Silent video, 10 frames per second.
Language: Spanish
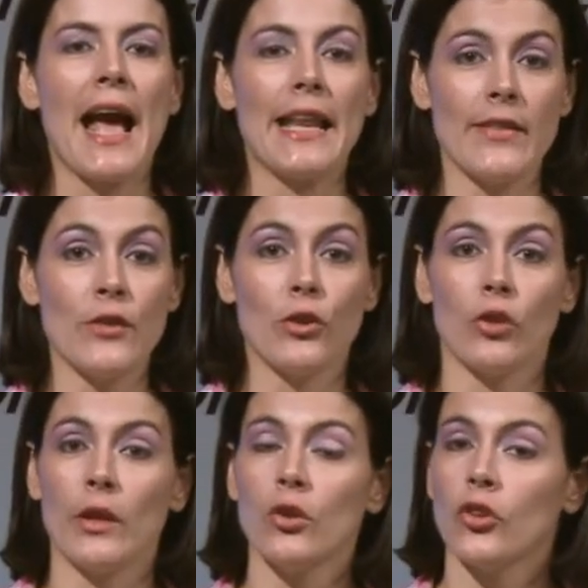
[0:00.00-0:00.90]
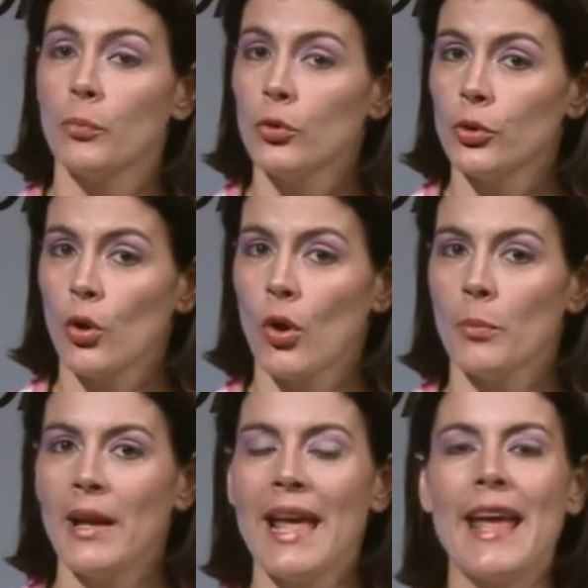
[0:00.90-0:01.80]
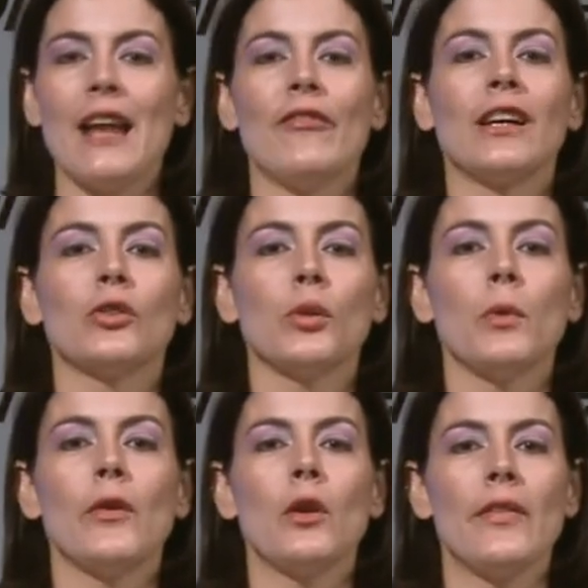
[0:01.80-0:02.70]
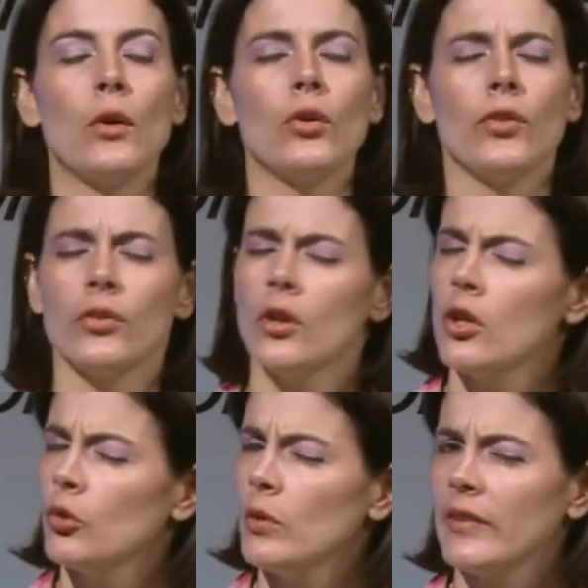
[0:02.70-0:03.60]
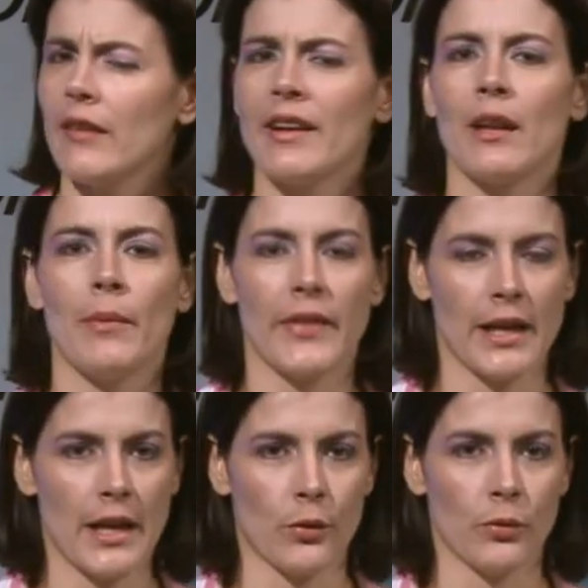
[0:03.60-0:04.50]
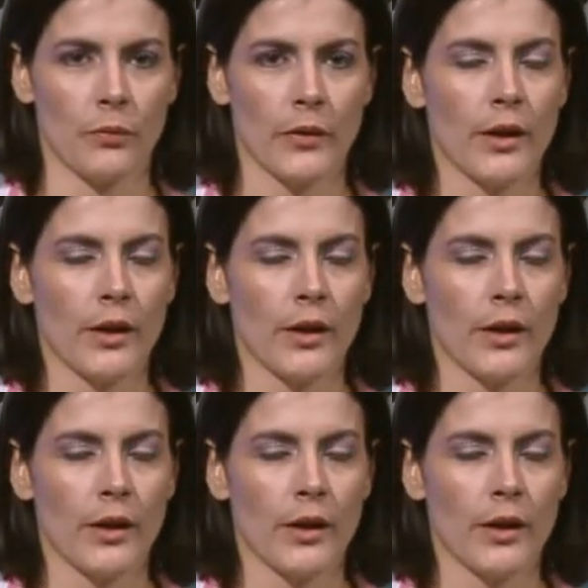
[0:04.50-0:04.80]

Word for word: Al inicio de losnegocios.com, el factor modelo de negocios no estaba realmente claro.